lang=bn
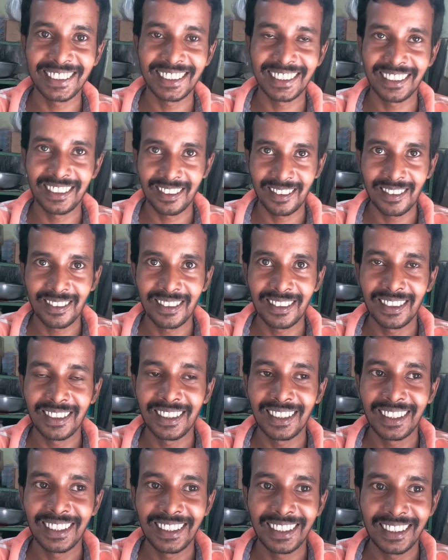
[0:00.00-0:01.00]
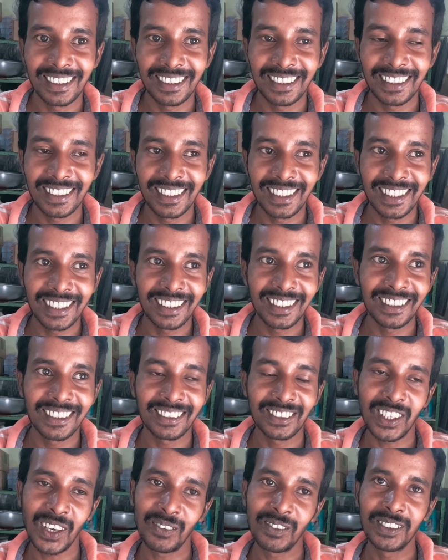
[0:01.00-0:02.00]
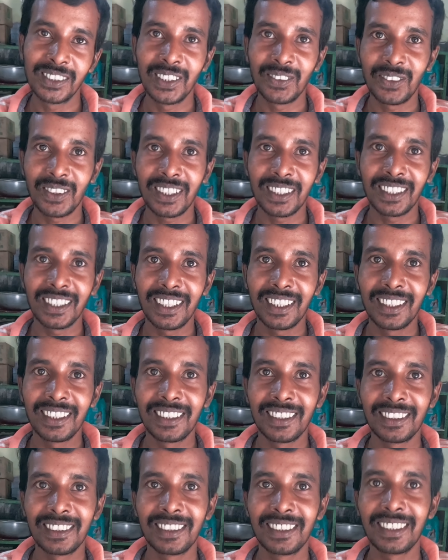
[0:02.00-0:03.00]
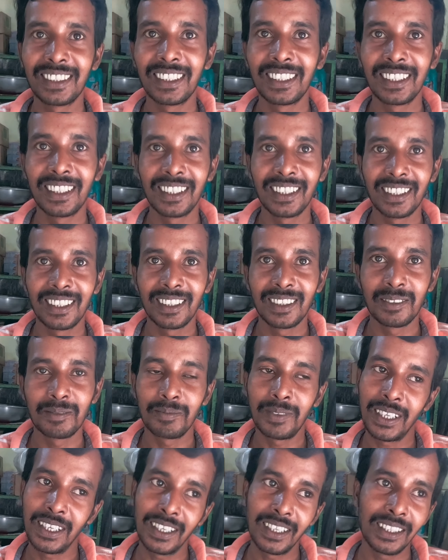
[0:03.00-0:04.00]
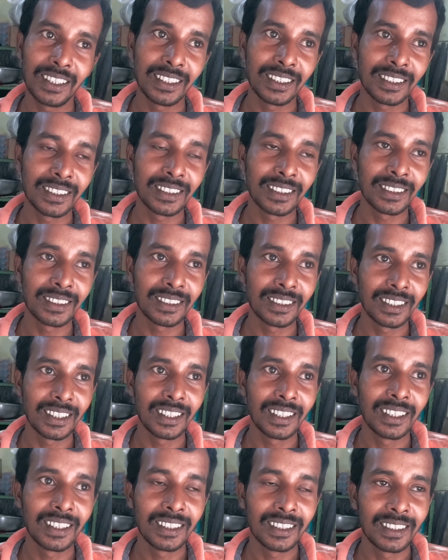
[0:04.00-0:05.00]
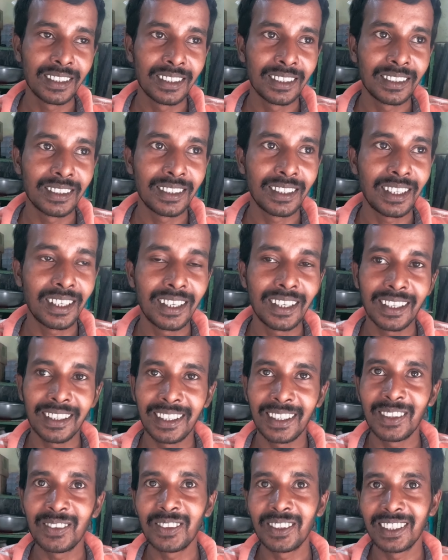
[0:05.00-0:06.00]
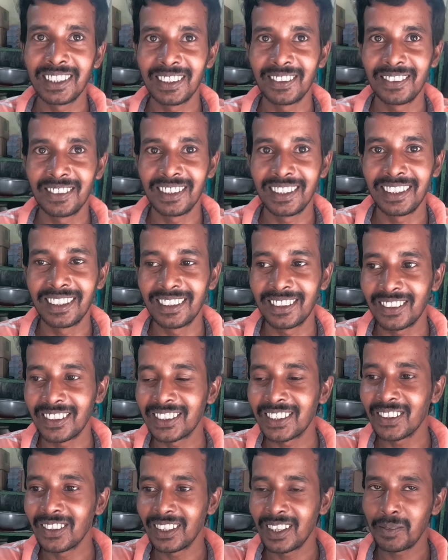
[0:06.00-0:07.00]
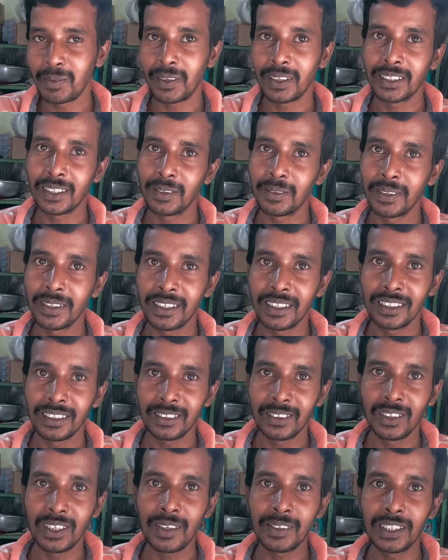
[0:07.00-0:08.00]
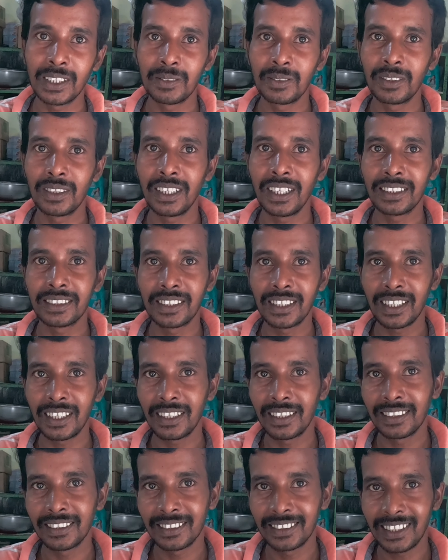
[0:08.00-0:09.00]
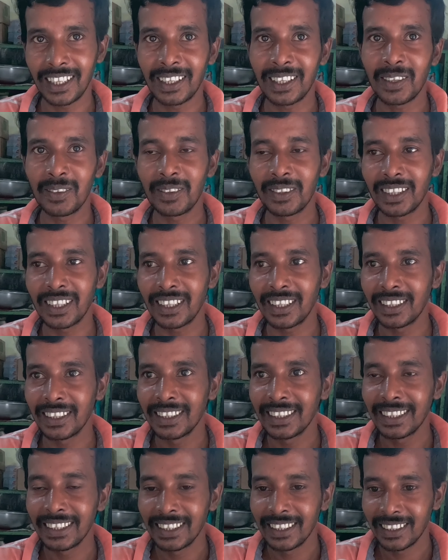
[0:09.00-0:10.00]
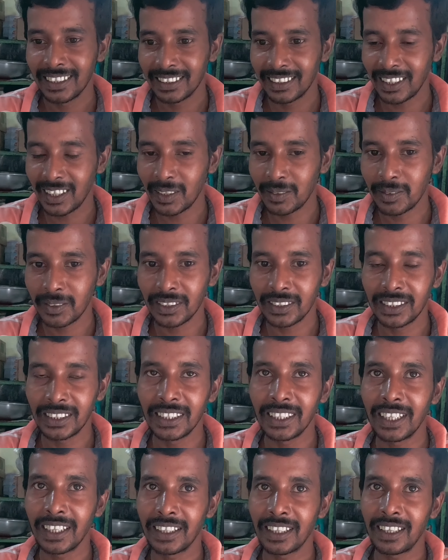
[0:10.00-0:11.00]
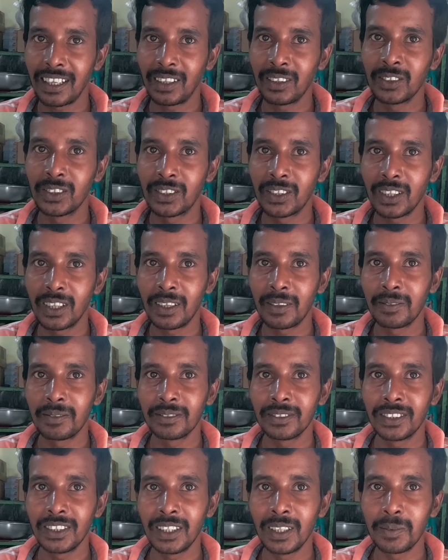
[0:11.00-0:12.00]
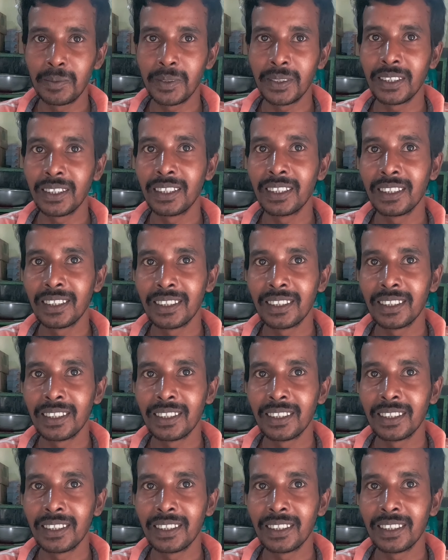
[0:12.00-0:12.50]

এখানে কি কি পাওয়া যায় দাদা এখানে সবকিছু পাওয়া যায় বাঙালি আইটেমে তো কি কি আছে কটা নাম বলা যাবে কি হ্যাঁ কেন বলা যাবে না রসগোল্লা পাওয়া যাবে গোলাপ আচ্ছা। জামুন ল্যাংচা আচ্ছা। ছানা বড়া আচ্ছা তারপরে সিঙ্গারা আলুর চপ জিলেপি